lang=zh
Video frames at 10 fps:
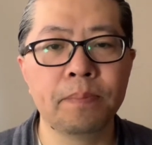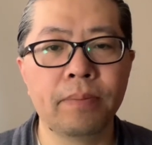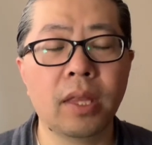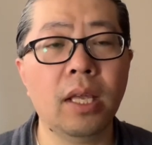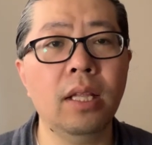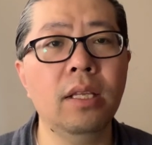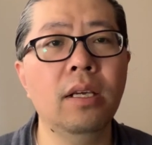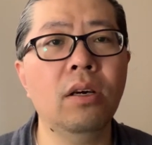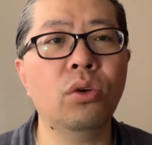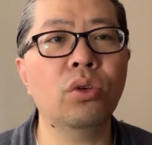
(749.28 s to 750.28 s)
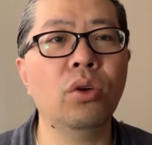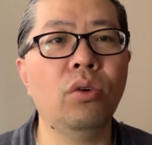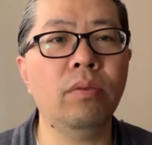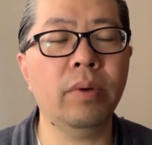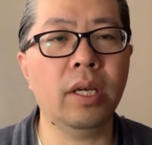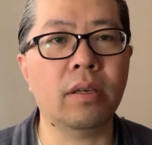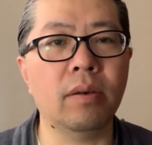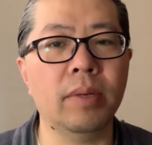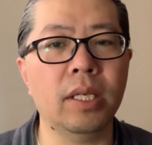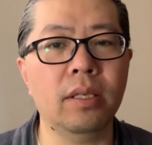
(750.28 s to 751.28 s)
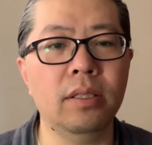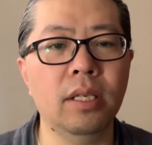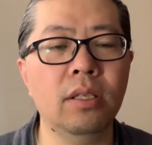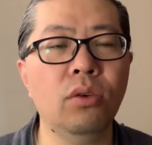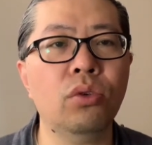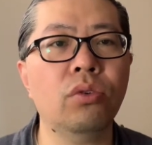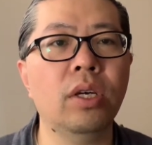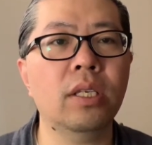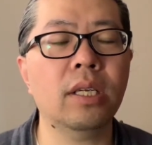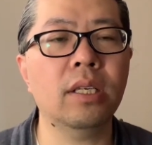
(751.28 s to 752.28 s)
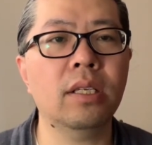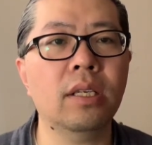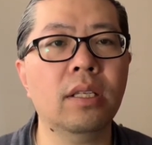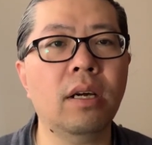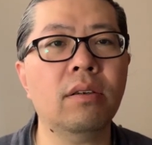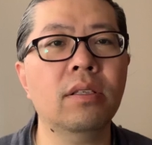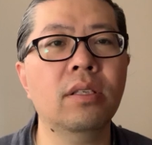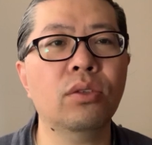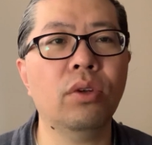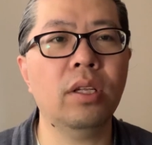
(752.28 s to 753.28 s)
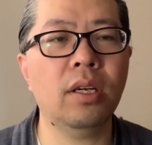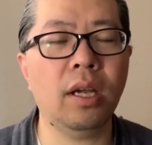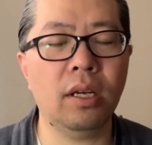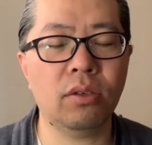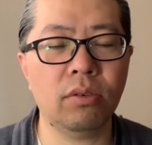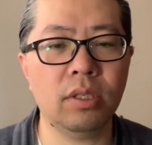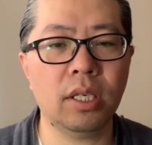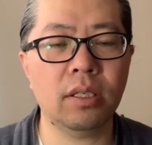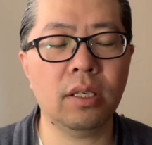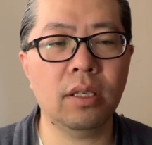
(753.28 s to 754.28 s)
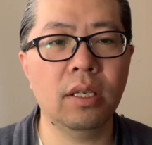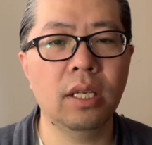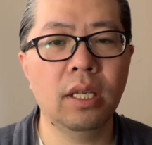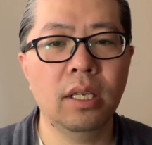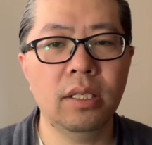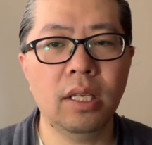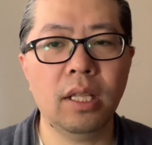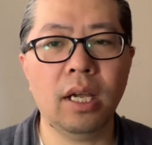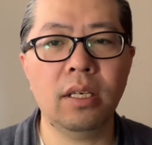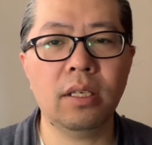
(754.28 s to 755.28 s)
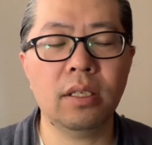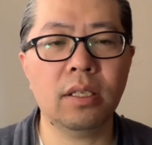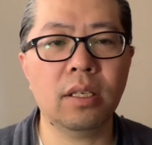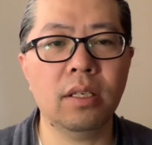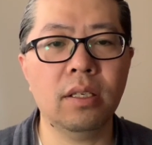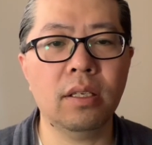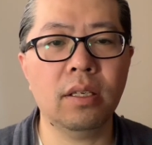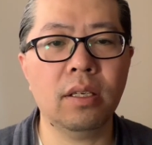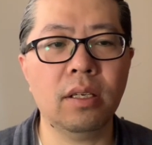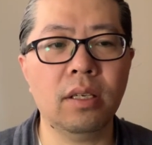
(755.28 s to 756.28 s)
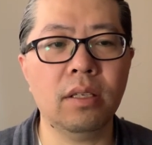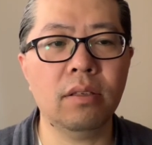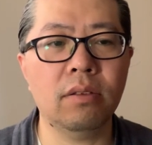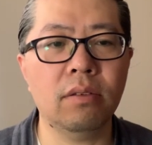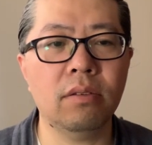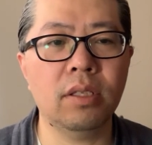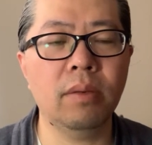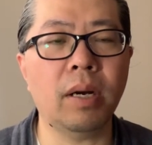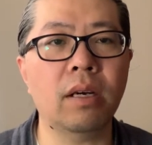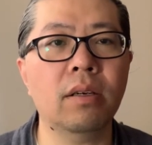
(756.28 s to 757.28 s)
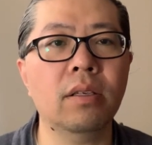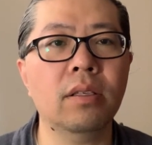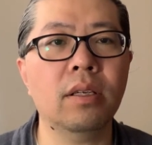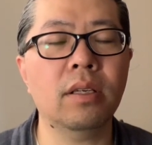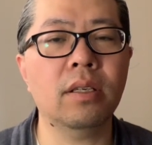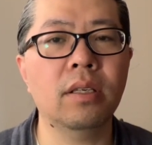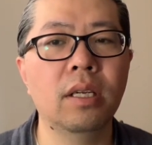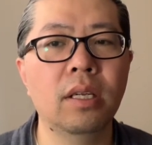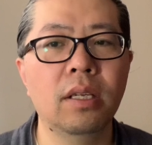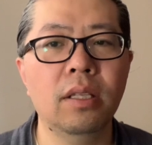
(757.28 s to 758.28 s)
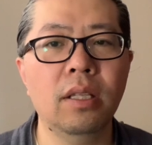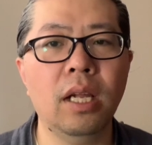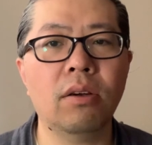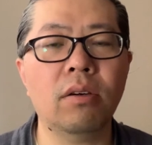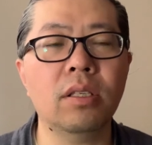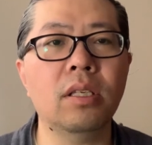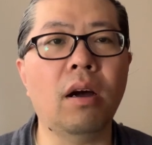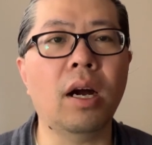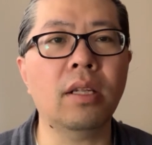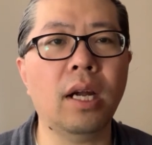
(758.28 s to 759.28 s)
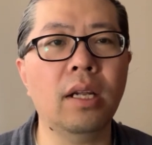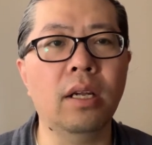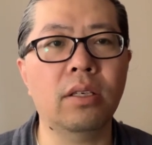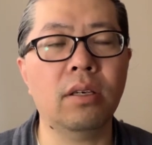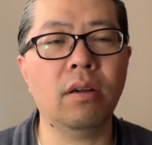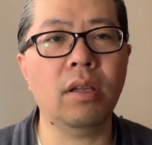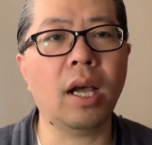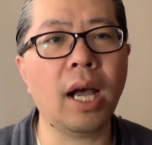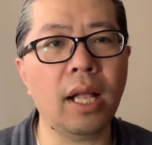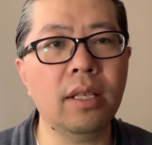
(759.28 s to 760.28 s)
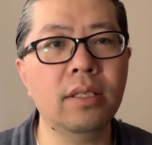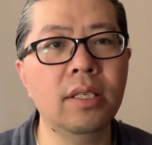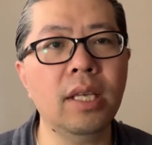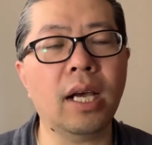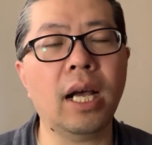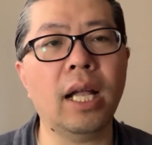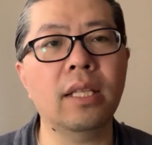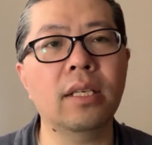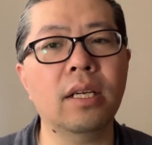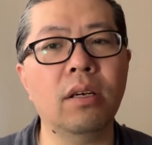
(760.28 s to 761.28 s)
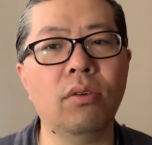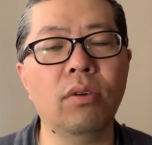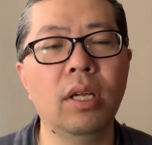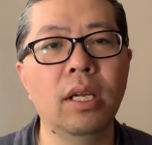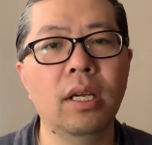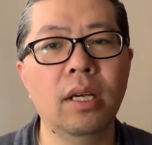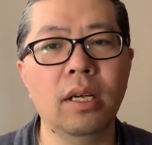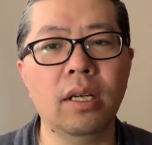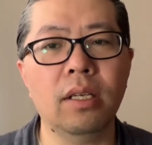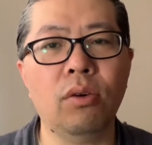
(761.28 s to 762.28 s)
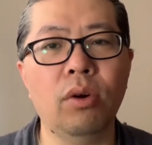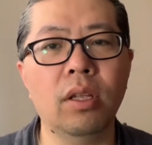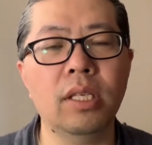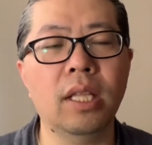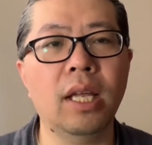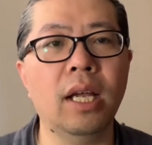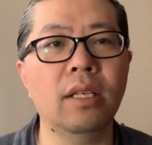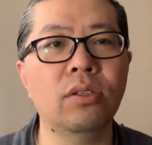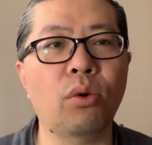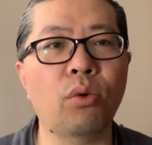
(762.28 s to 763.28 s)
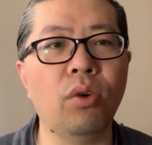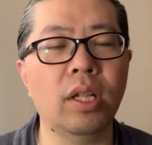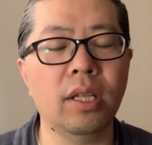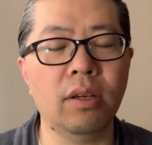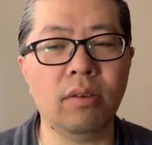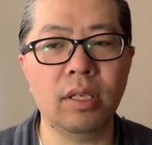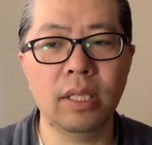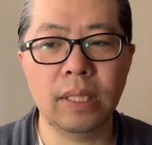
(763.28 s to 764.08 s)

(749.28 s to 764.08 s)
你看那营口坠龙不也是吗？人家都说这个这个当时幸存的人还说这个这个现在还是这个啊，起码是啊那时候是小孩，但是也知道也看见亲眼看见这个龙啊，活到现在九十多的那种。